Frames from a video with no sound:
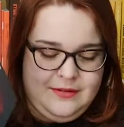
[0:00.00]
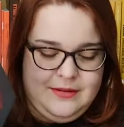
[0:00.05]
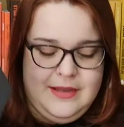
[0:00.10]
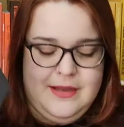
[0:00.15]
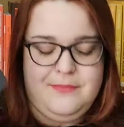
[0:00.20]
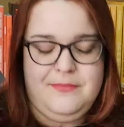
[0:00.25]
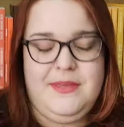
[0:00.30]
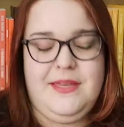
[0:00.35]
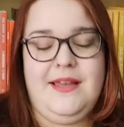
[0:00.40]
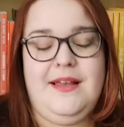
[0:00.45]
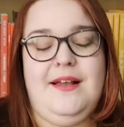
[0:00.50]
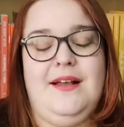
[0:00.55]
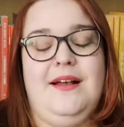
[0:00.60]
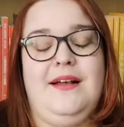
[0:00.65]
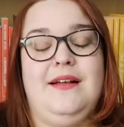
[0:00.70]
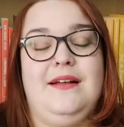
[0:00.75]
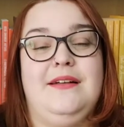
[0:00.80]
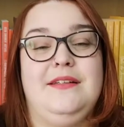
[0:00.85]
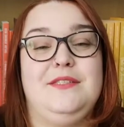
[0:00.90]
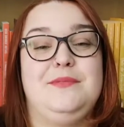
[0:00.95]
a
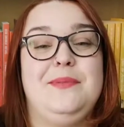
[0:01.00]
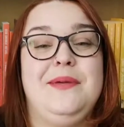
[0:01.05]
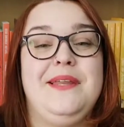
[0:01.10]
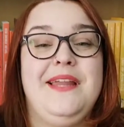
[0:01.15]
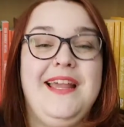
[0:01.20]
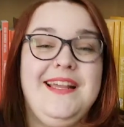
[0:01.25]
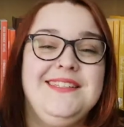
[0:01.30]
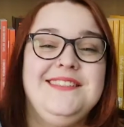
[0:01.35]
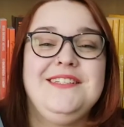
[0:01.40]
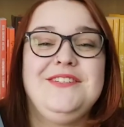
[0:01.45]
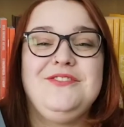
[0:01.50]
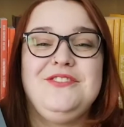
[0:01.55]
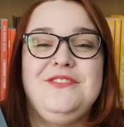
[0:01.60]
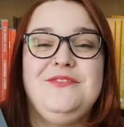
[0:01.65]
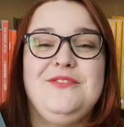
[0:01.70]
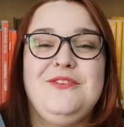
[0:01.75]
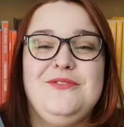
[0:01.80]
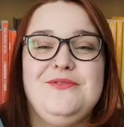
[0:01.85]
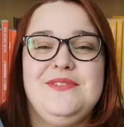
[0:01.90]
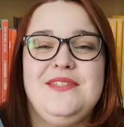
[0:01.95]
minha experiência que eu tive
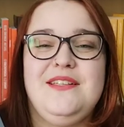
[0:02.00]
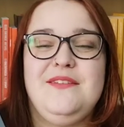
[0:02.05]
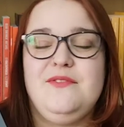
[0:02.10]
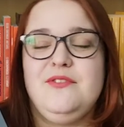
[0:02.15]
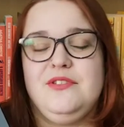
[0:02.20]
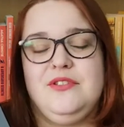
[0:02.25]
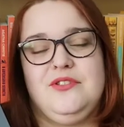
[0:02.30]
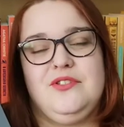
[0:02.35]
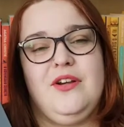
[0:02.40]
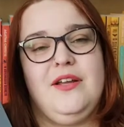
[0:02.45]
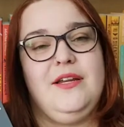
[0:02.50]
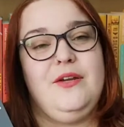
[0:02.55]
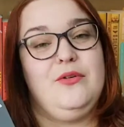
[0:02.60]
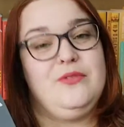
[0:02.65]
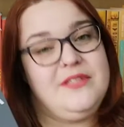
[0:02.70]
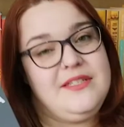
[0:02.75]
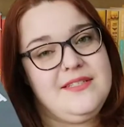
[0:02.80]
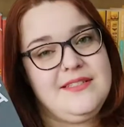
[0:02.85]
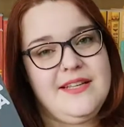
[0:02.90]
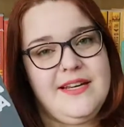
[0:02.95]
com os livros, eu só li
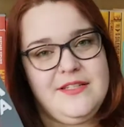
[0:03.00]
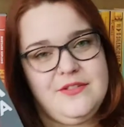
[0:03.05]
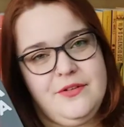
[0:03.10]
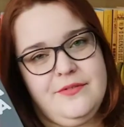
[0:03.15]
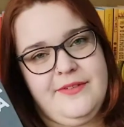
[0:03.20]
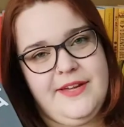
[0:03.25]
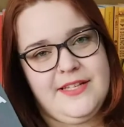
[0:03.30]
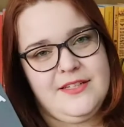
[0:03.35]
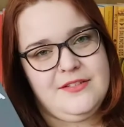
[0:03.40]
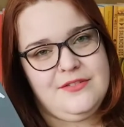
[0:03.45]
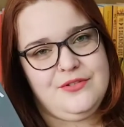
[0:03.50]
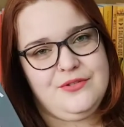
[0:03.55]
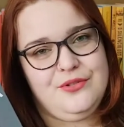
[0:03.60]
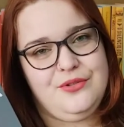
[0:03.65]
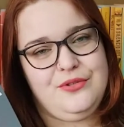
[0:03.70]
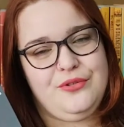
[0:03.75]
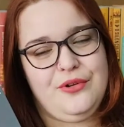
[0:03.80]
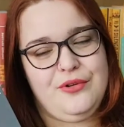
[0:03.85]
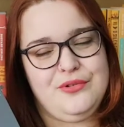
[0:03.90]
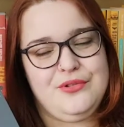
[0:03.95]
outras três novelas do
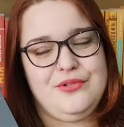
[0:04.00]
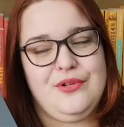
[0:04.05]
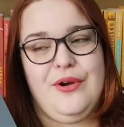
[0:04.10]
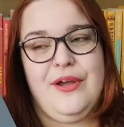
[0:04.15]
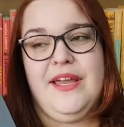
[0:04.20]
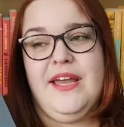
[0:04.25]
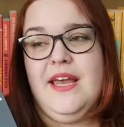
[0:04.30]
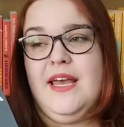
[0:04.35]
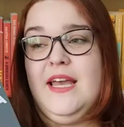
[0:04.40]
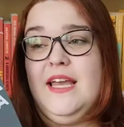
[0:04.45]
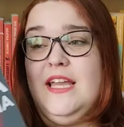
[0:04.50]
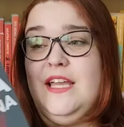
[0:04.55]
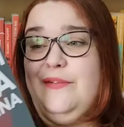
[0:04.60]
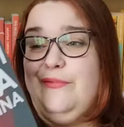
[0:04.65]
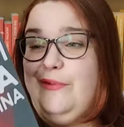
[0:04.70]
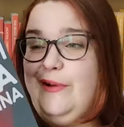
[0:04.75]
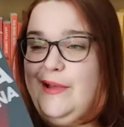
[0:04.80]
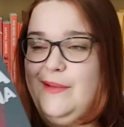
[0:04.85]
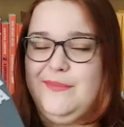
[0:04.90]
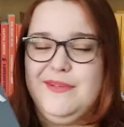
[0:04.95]
Tolstói e
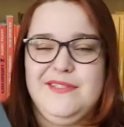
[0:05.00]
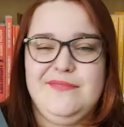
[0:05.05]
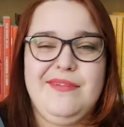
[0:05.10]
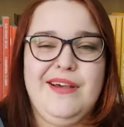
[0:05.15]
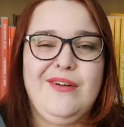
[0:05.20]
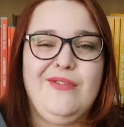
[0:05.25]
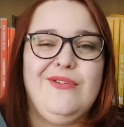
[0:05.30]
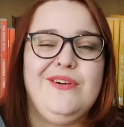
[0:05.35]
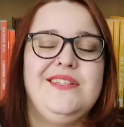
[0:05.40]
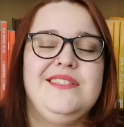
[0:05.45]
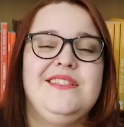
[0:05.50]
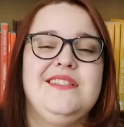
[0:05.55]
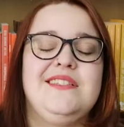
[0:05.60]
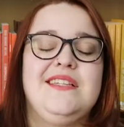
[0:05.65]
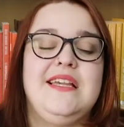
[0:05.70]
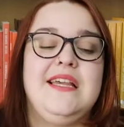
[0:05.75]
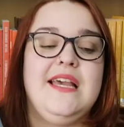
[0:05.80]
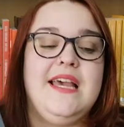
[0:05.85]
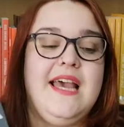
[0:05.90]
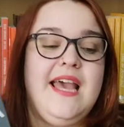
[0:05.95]
foi a mesma coisa,
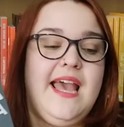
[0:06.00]
assim.